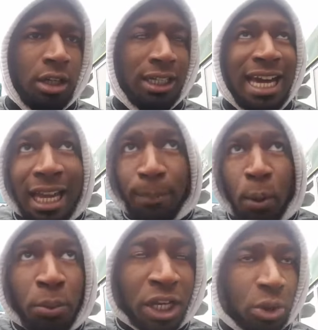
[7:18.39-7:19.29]
Car la
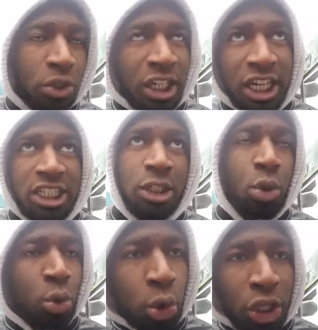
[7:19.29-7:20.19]
population qui réside
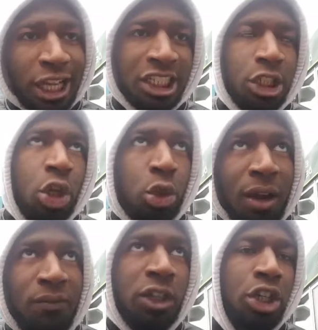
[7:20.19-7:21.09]
surtout dans les quartiers nord de
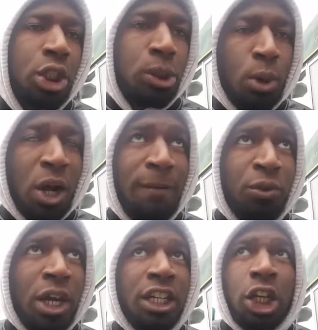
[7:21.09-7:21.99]
la ville de Messibois,
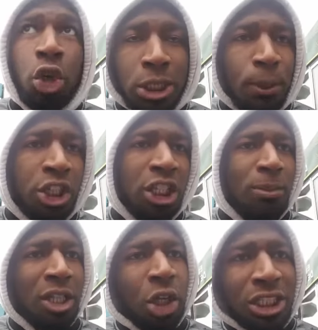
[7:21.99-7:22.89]
qui correspond
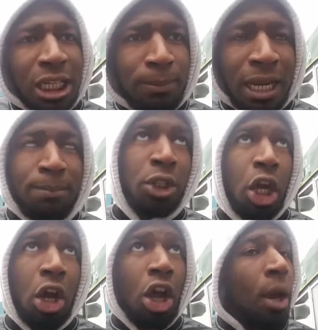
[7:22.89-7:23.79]
exactement à 35 000
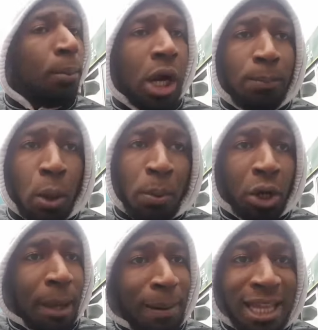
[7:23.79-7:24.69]
habitants, pour la plupart,
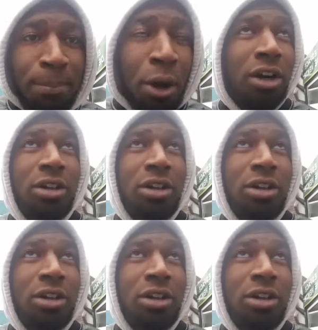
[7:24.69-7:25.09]
on n'a pas d'apport.